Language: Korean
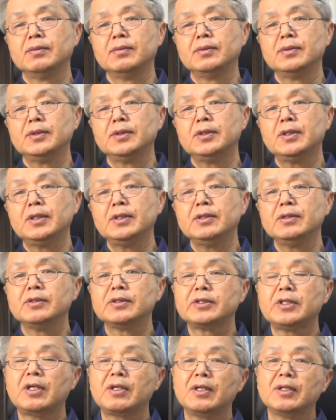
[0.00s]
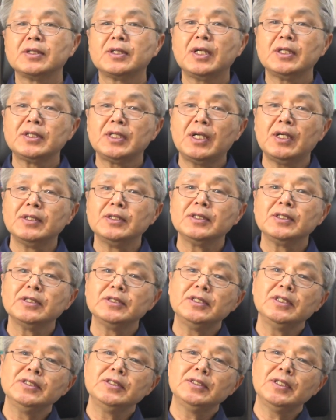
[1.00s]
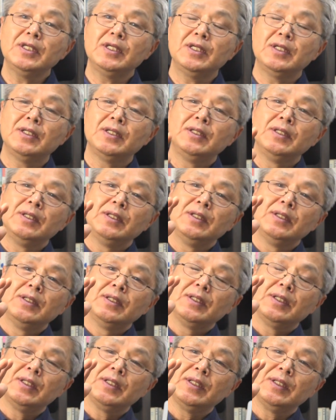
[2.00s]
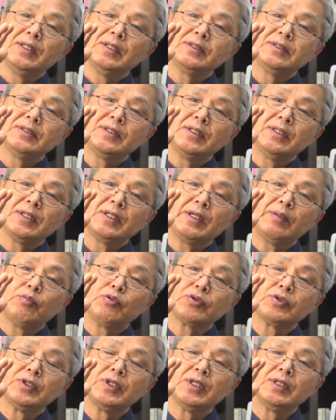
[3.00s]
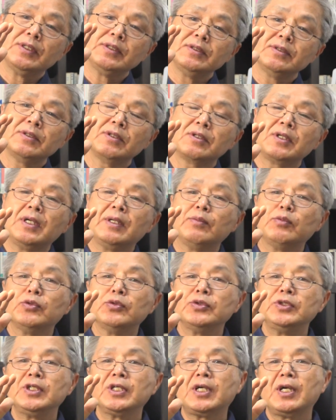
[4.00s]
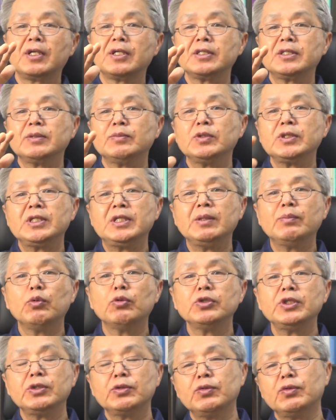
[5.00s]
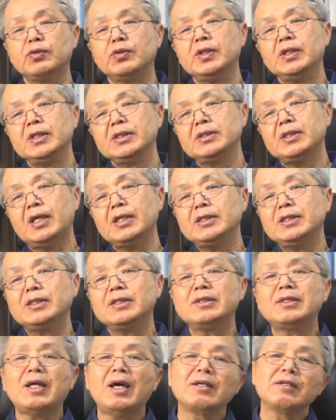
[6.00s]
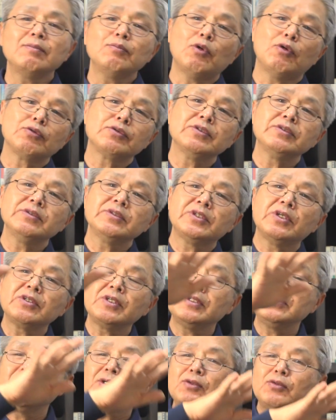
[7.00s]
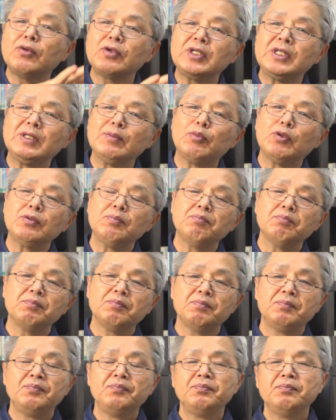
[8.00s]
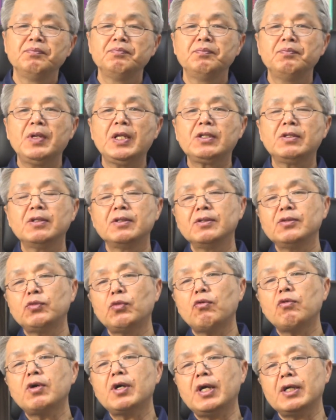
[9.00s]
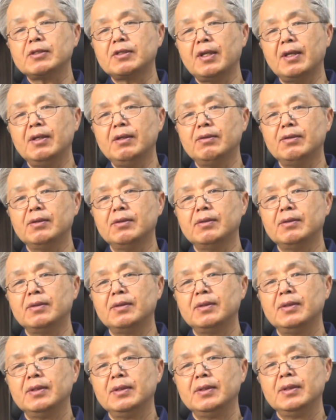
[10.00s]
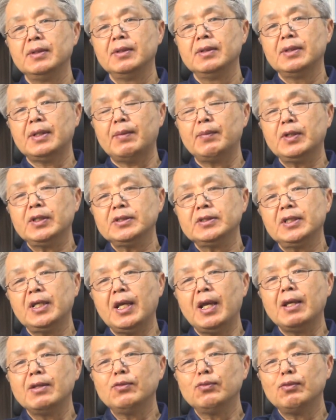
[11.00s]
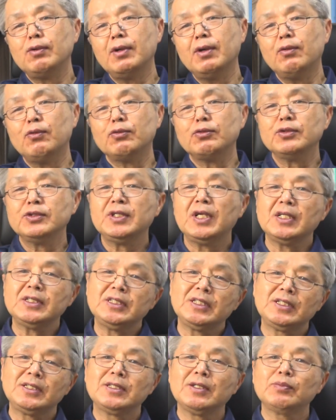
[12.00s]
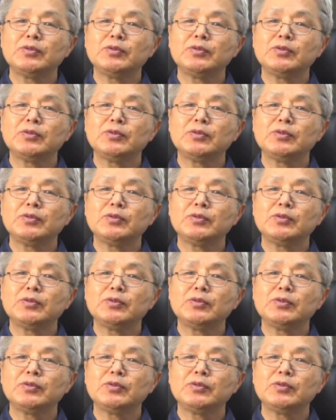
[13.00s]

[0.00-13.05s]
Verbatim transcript: 이러한 사랑을 하자. 이것이 이제 제가 보기에는 석가모니 가르침의 기본이고, 사실은 다른 모든 성현들도 기본 패턴은 똑같아요. 다만 그것이 에둘러 오느냐 직접